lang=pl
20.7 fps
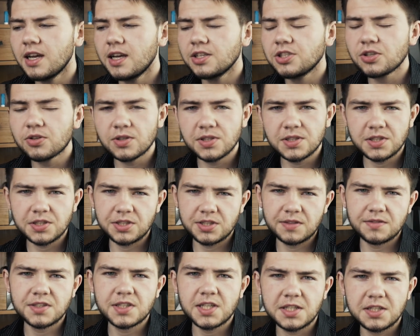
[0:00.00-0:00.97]
czego
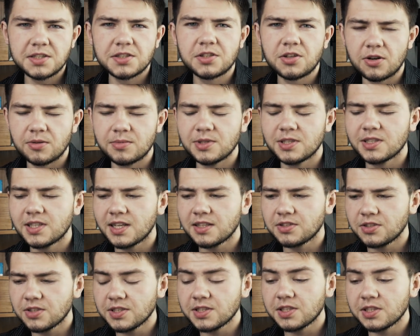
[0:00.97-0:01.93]
jesteście w stanie zrobić, tak?
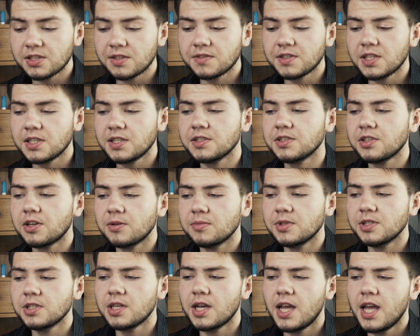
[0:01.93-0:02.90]
Co jesteście w stanie
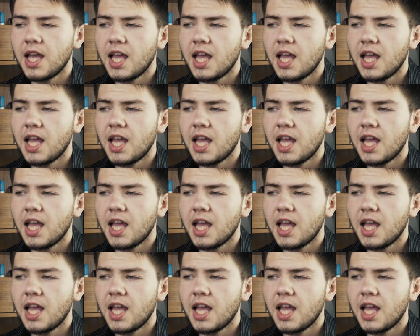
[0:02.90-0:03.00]
zrobić.